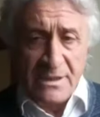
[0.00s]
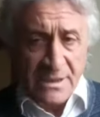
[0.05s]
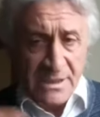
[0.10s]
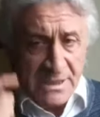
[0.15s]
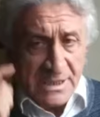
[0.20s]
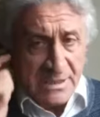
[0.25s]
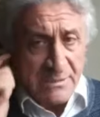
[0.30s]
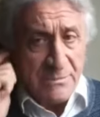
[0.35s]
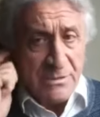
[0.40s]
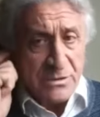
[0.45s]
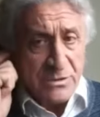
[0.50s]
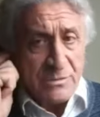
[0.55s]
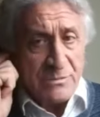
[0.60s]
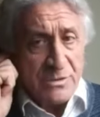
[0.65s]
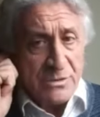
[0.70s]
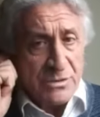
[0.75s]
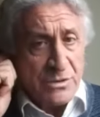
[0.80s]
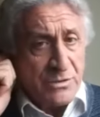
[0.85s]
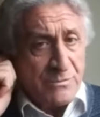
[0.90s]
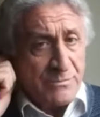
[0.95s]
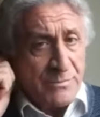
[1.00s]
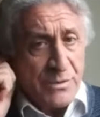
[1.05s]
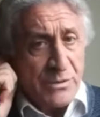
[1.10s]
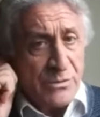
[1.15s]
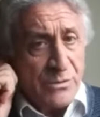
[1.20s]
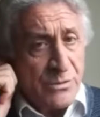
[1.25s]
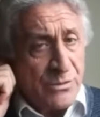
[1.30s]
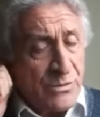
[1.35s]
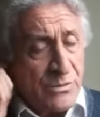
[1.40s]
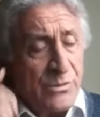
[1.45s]
in modo molto
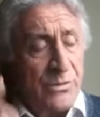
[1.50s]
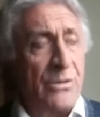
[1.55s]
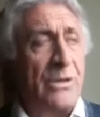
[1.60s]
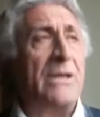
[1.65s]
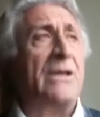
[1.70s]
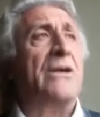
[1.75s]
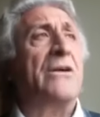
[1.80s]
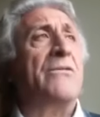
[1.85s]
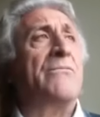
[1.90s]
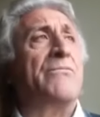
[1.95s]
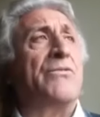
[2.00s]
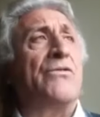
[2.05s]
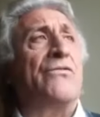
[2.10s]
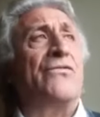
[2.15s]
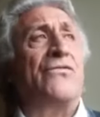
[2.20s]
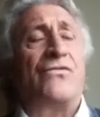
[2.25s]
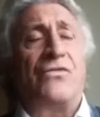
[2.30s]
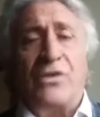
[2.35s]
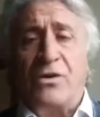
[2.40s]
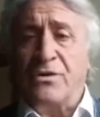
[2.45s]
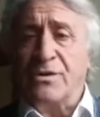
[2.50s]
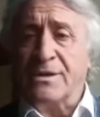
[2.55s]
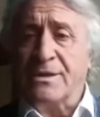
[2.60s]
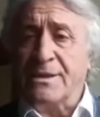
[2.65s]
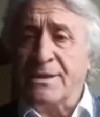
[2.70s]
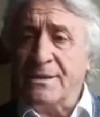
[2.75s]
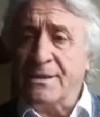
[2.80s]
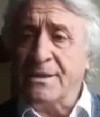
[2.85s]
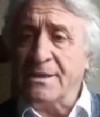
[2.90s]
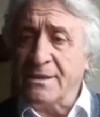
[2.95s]
più, più
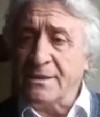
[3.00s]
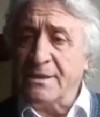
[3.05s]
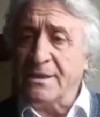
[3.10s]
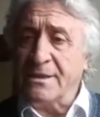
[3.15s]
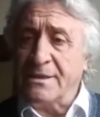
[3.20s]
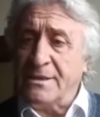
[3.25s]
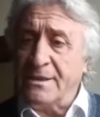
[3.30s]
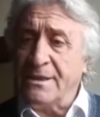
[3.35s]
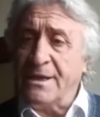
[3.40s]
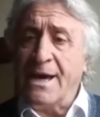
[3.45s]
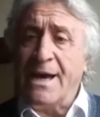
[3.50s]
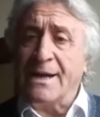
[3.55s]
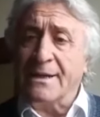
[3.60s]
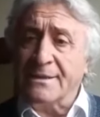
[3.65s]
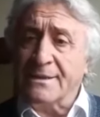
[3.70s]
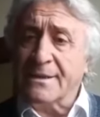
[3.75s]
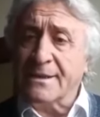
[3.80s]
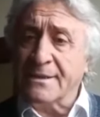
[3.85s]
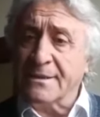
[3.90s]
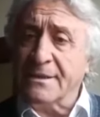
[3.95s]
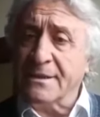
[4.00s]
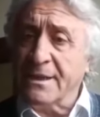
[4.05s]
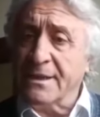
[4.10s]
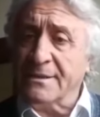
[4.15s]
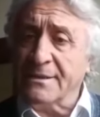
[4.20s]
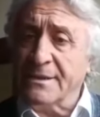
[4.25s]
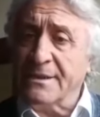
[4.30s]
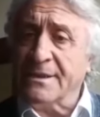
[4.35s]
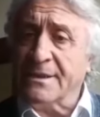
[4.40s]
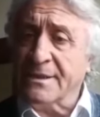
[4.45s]
forte di, di, di altre, di
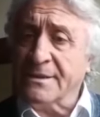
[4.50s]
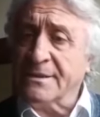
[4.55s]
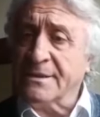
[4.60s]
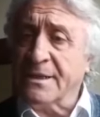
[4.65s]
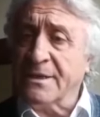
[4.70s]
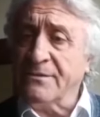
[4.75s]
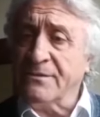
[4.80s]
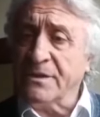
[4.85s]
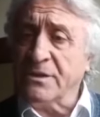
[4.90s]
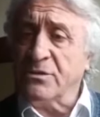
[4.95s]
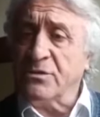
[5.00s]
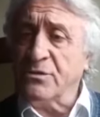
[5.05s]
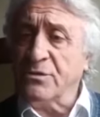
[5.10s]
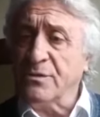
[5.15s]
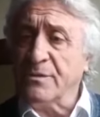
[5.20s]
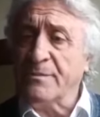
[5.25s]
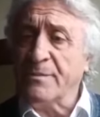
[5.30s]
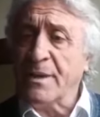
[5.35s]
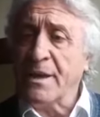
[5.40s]
antiche schiavitù.